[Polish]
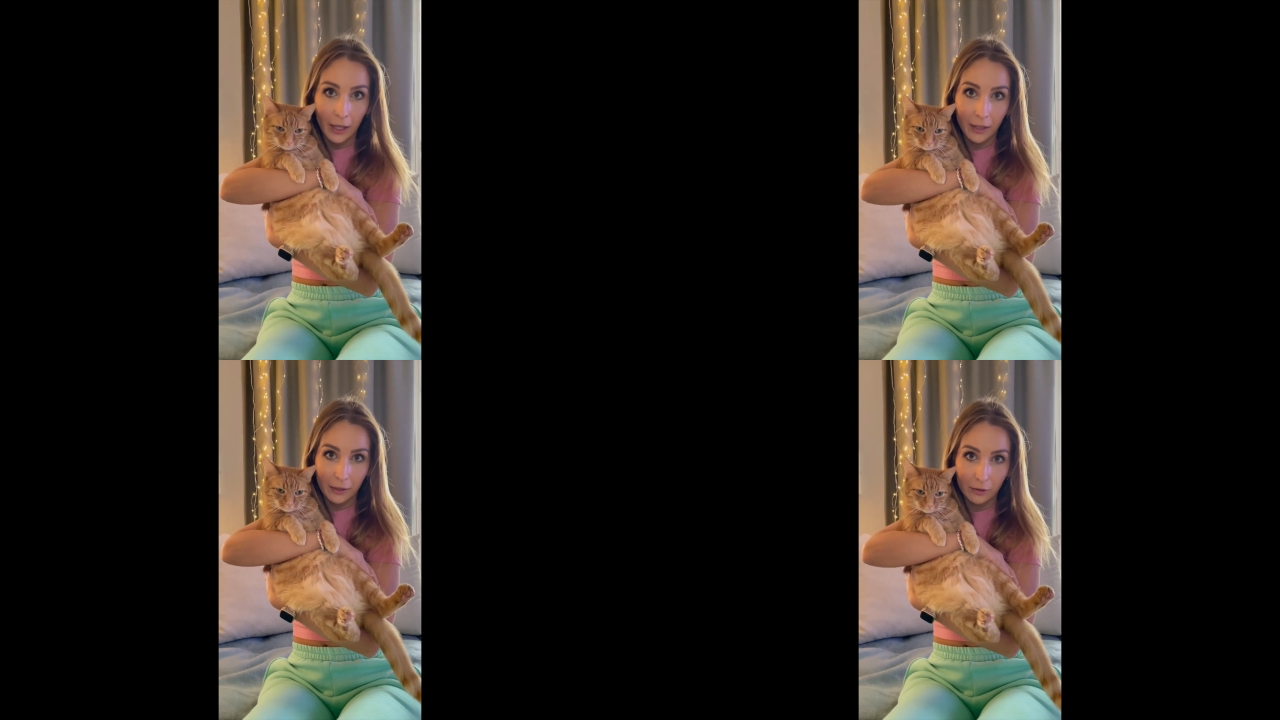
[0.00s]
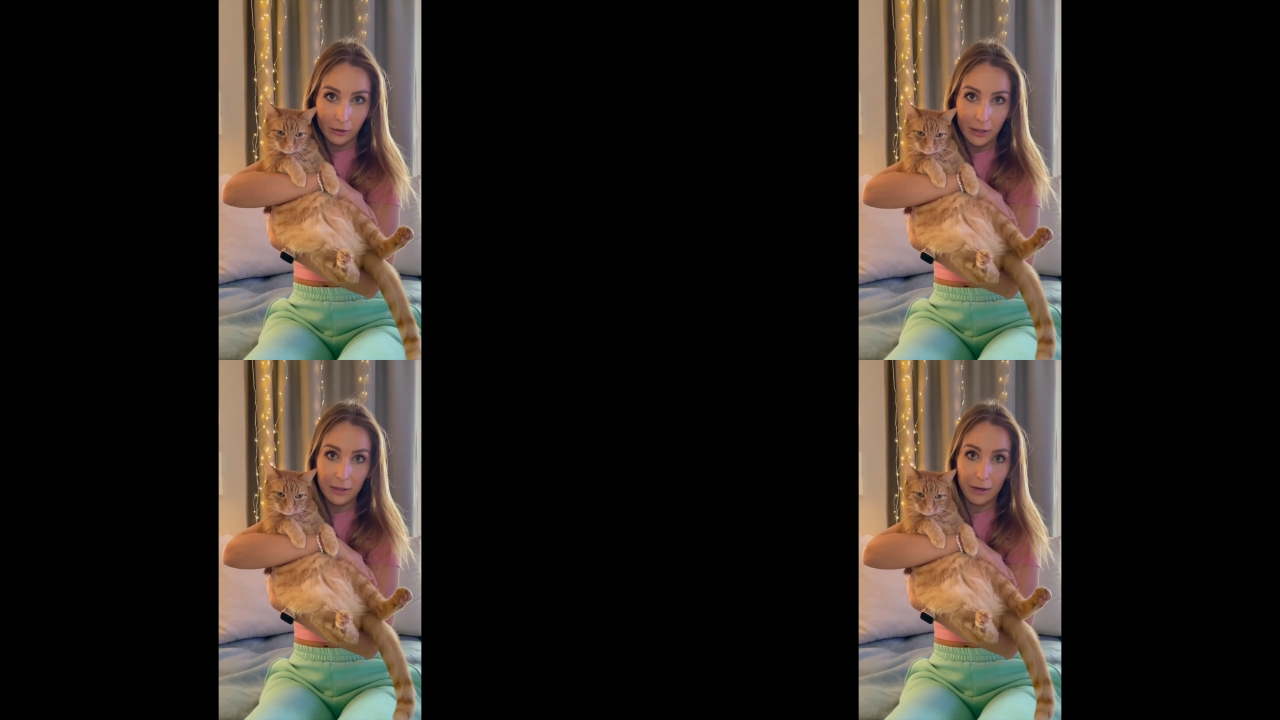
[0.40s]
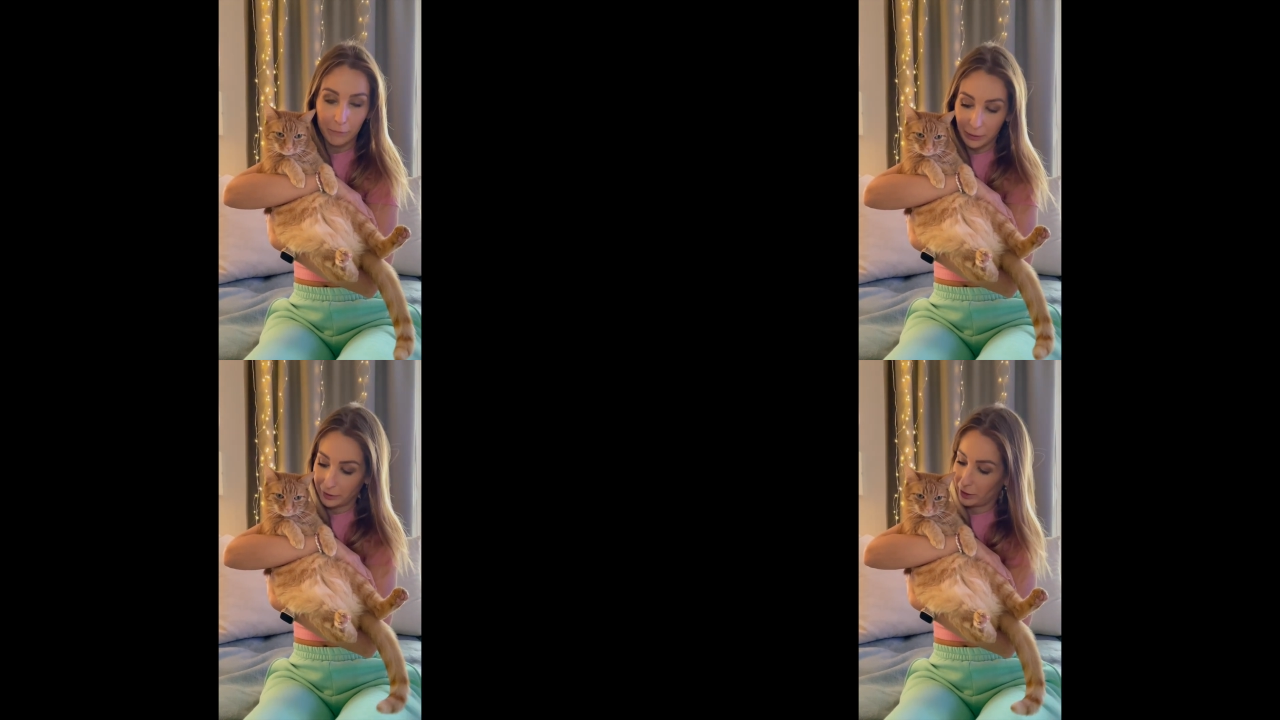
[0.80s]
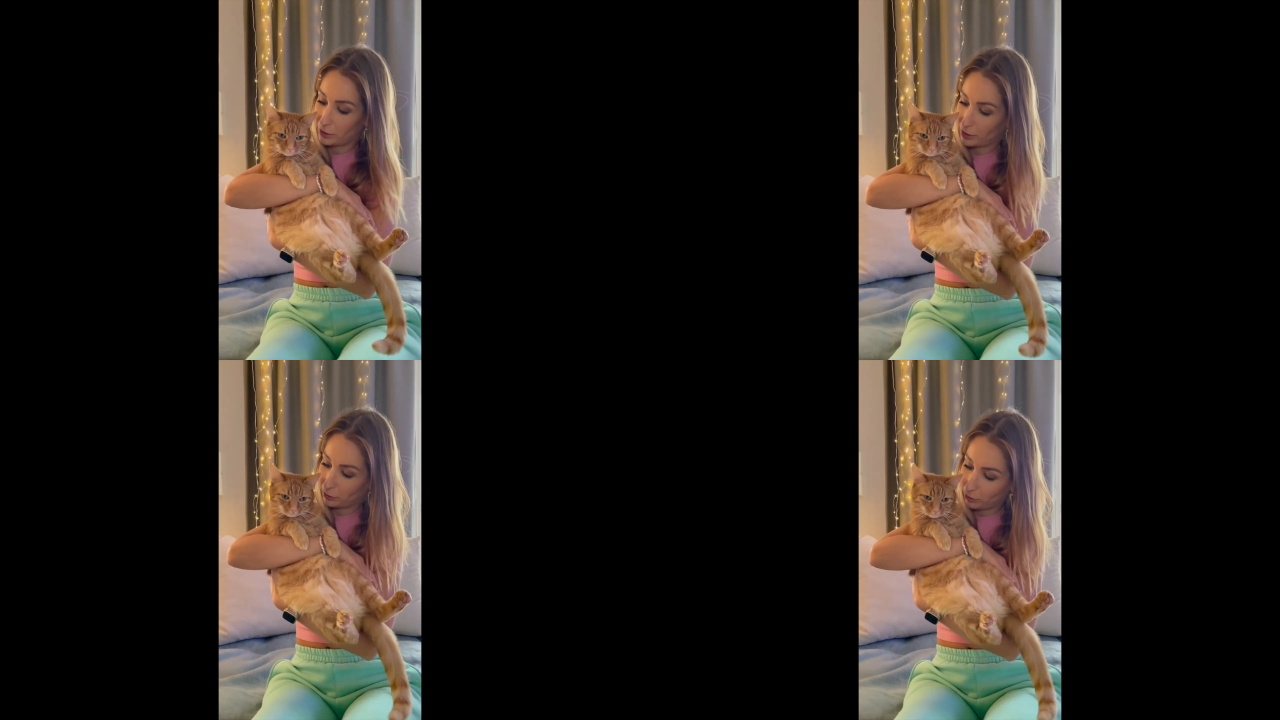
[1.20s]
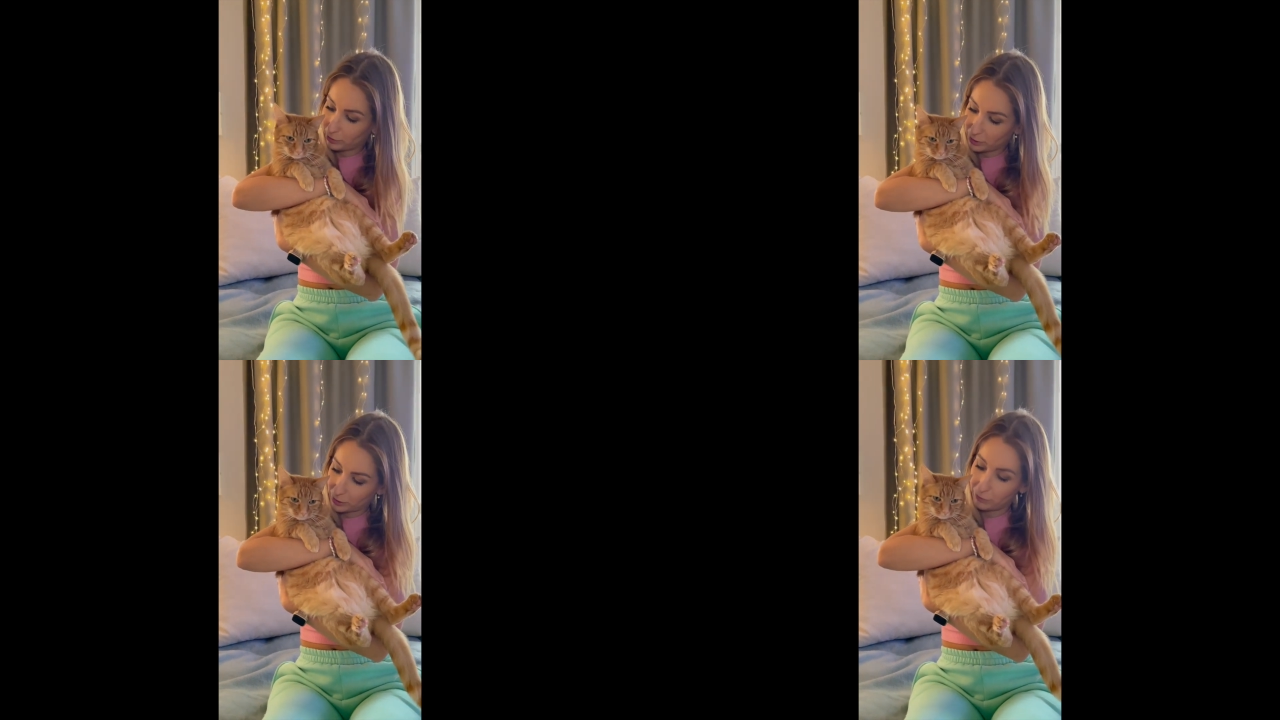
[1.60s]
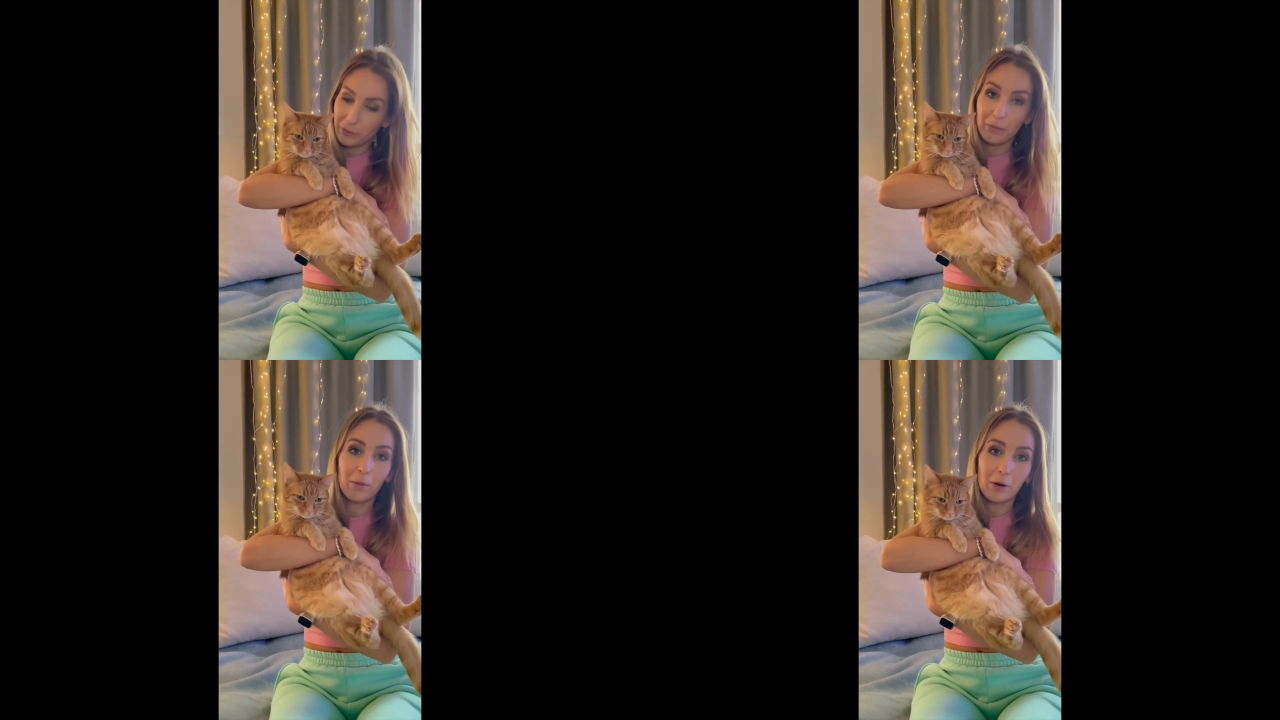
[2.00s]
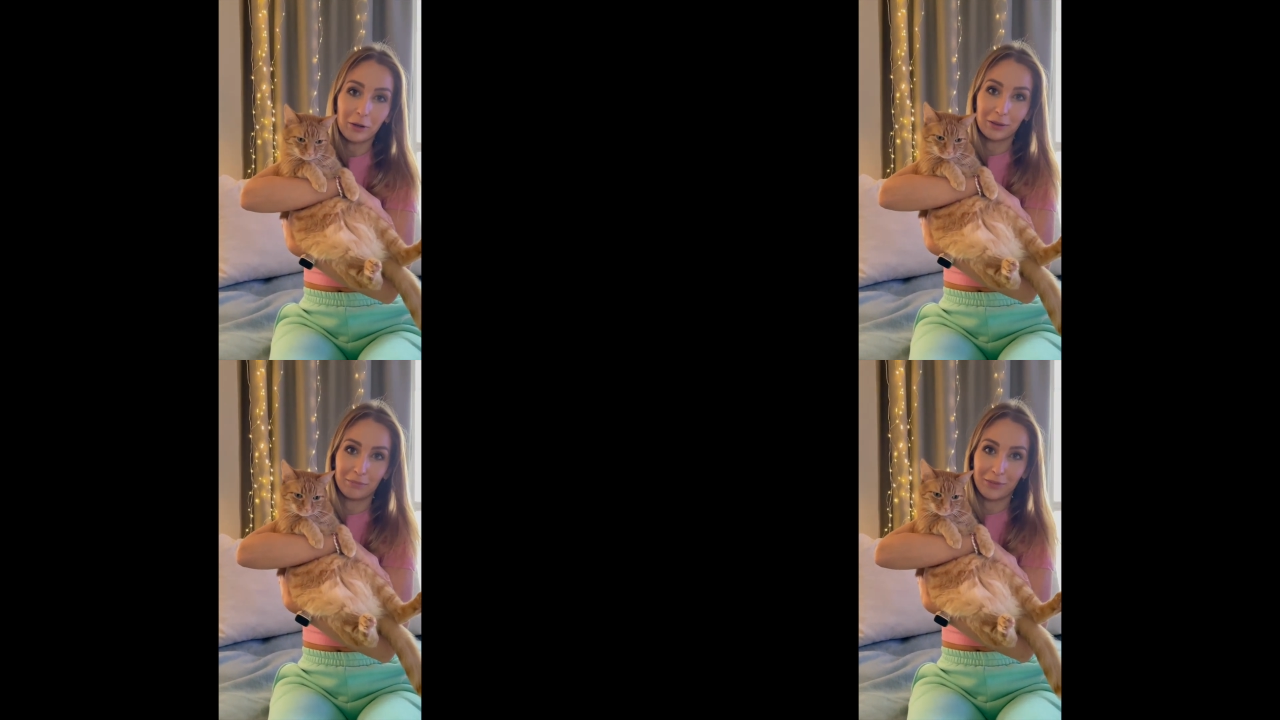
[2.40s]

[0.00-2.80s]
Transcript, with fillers: kiedy do nas wpadniecie, to będzie w wybornym